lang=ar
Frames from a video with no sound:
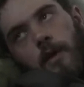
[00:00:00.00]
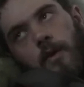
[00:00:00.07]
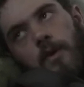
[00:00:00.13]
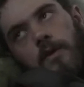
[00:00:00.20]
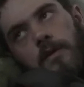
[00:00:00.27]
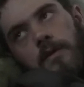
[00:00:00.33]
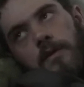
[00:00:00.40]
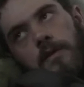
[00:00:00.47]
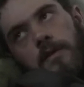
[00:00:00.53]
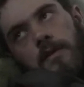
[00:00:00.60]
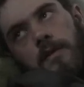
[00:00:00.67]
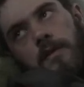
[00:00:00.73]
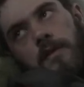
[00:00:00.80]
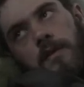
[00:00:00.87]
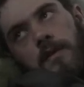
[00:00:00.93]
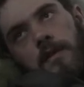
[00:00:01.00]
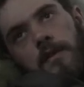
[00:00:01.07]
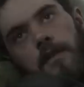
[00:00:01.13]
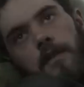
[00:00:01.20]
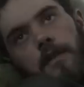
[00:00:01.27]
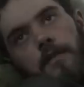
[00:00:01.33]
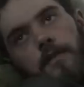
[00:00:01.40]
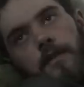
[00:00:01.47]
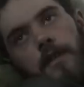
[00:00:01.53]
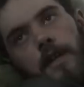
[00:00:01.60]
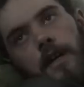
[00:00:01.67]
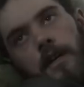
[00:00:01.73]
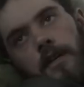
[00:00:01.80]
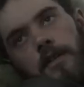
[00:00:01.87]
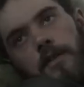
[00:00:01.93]
هون يعني؟ إيه. آه،
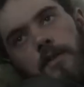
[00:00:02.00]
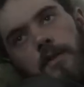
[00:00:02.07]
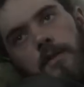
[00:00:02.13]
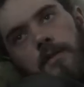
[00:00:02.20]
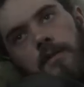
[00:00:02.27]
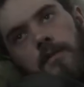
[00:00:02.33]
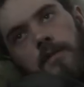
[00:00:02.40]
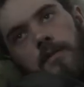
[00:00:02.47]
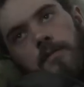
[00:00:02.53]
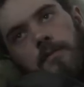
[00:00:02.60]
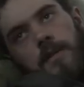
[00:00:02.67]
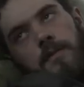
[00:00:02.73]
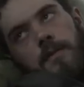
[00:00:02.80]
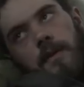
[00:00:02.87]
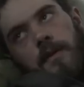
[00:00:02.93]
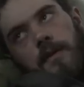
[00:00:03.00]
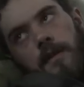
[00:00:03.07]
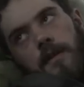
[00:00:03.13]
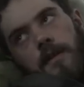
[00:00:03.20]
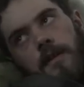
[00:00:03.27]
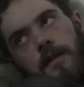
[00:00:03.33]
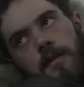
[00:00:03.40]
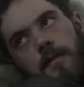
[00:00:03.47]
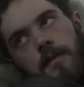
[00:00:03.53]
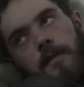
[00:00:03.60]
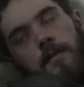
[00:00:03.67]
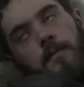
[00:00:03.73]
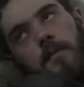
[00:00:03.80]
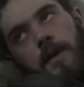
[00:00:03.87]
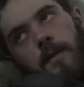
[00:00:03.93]
في عقيد هون بس ما ايه
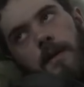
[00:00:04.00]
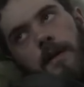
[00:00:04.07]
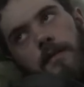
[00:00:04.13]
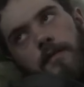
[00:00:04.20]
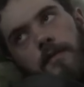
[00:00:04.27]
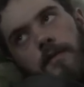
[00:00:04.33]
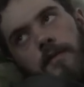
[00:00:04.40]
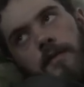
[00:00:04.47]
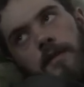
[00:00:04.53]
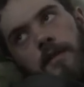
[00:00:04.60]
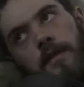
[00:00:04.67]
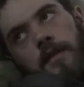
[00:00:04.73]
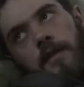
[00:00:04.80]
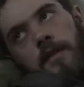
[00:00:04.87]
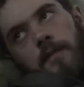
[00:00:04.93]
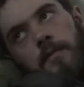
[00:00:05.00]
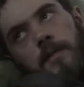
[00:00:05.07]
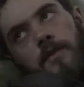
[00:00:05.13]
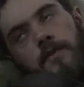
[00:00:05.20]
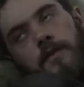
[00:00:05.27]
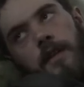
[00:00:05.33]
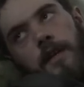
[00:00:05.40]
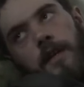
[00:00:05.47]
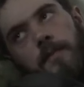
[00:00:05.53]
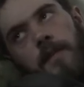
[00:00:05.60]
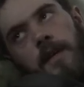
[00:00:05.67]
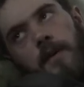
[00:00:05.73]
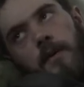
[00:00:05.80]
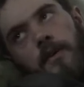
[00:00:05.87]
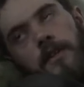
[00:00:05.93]
ما بعرف ما شفنا غير
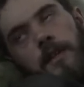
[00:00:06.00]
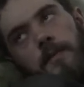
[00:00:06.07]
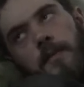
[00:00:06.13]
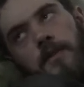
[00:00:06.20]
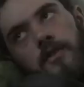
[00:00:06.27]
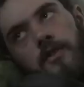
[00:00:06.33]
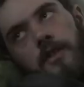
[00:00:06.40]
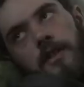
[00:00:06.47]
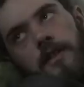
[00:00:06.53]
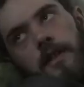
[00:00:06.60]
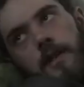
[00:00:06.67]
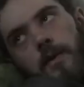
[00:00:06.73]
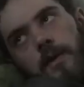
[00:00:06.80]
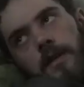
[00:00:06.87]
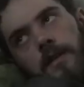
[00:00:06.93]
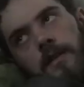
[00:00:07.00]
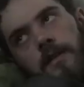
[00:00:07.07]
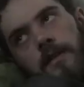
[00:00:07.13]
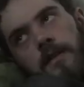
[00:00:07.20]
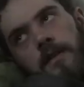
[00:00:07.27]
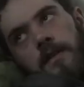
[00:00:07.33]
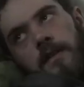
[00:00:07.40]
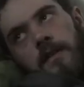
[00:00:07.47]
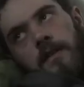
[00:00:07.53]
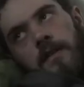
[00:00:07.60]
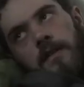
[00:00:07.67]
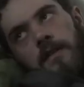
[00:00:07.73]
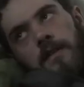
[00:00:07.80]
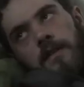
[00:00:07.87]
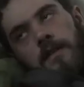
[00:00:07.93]
مره واحده لما اجى شادي حلوه
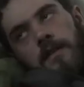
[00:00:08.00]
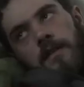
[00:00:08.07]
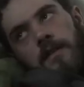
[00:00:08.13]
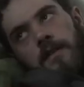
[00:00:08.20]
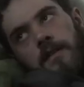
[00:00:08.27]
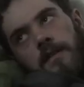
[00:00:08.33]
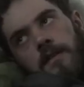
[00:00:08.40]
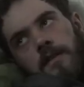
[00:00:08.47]
ايوه